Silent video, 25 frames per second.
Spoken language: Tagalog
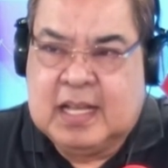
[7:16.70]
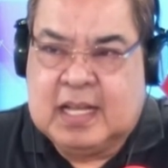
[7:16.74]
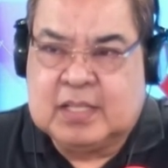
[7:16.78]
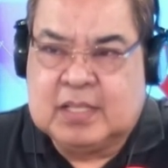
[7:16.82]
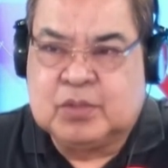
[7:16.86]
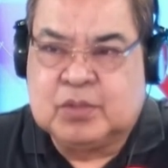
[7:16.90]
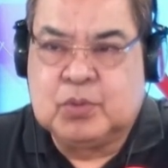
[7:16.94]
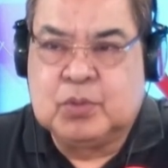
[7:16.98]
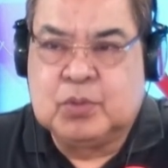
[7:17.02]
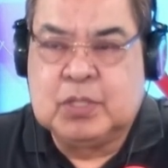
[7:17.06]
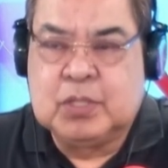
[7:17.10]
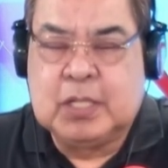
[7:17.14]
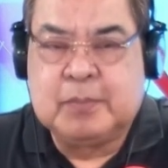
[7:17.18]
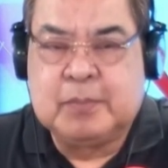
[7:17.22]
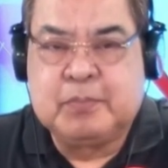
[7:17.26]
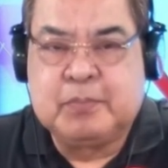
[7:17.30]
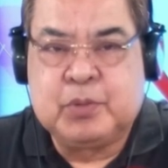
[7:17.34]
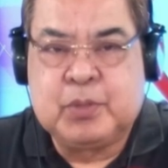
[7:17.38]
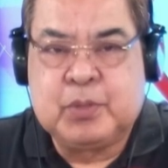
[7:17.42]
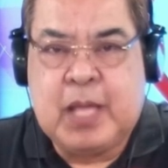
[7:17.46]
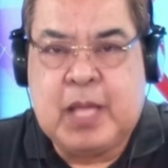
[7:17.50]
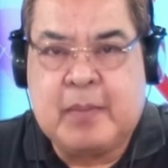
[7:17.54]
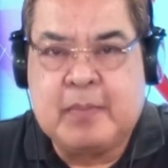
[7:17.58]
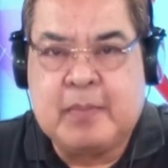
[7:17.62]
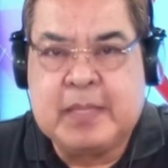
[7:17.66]
Katulad
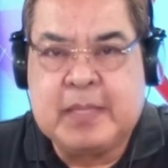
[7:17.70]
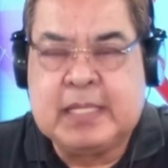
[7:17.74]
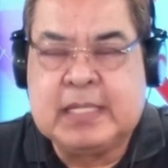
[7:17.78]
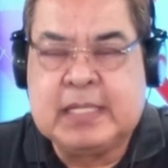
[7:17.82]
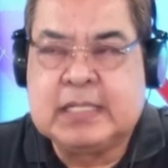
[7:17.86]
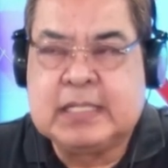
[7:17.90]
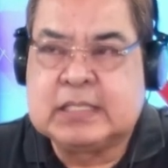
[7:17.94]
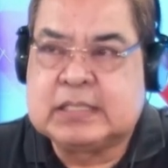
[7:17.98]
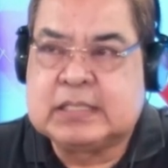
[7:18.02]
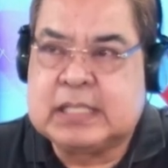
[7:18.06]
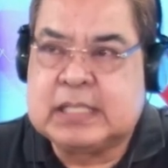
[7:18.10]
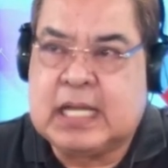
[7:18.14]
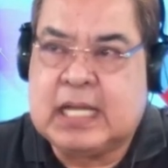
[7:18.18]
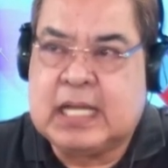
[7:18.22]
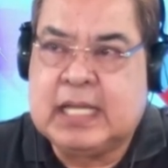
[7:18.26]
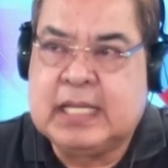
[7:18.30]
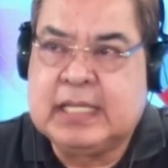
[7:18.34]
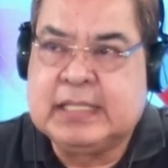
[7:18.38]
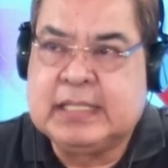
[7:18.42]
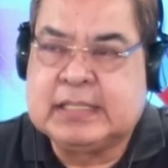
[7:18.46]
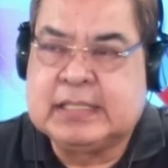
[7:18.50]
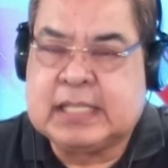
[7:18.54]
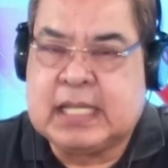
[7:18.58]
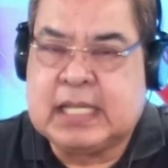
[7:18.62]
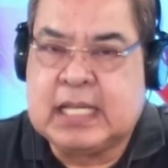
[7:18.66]
po namin na
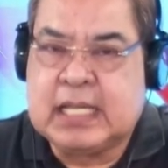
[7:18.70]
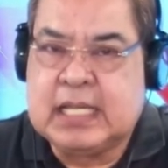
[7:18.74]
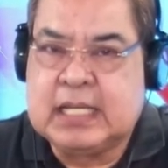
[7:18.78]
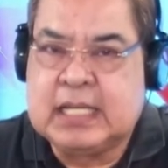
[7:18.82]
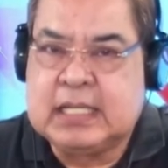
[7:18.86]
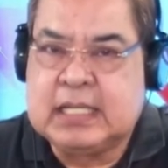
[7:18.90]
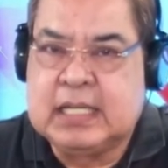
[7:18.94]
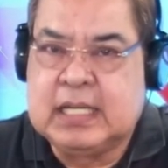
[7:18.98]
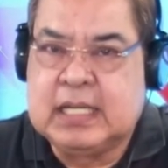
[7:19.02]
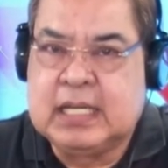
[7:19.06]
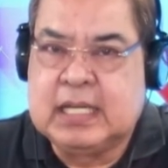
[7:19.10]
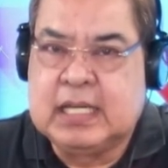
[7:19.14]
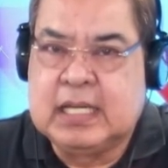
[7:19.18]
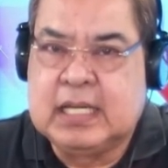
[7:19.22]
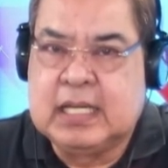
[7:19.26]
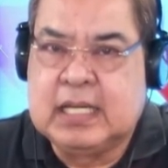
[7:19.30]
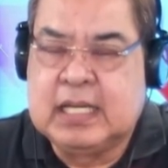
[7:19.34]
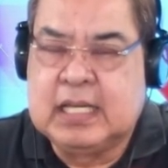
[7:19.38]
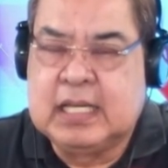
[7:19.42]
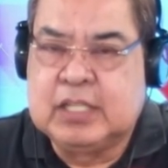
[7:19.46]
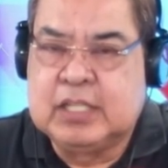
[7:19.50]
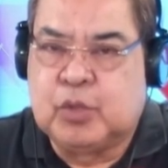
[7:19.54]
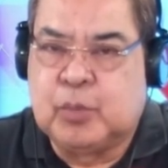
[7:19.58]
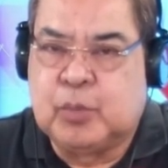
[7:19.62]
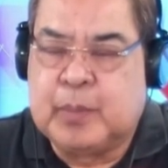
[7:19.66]
siya ay isang
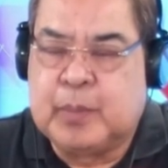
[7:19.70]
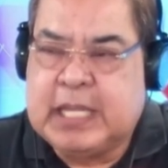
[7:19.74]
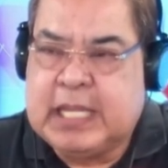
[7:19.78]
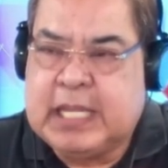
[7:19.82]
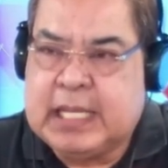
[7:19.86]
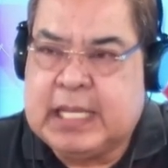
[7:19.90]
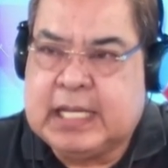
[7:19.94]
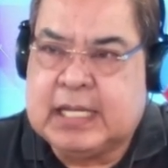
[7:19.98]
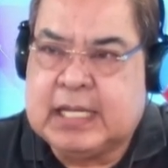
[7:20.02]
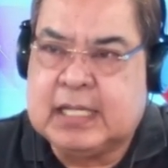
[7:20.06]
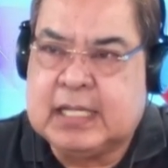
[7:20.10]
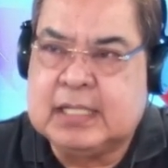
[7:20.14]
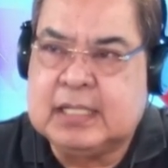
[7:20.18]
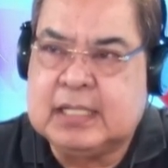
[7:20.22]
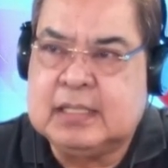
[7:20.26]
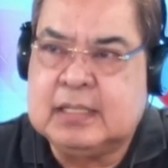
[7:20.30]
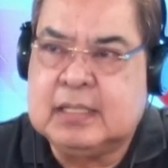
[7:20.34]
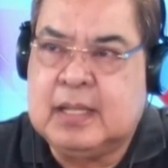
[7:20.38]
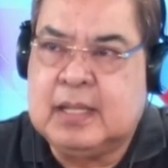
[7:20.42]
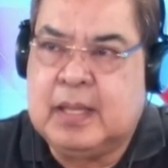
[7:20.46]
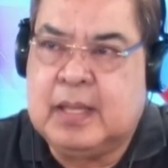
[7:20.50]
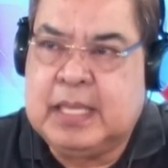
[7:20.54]
uh, Dominican.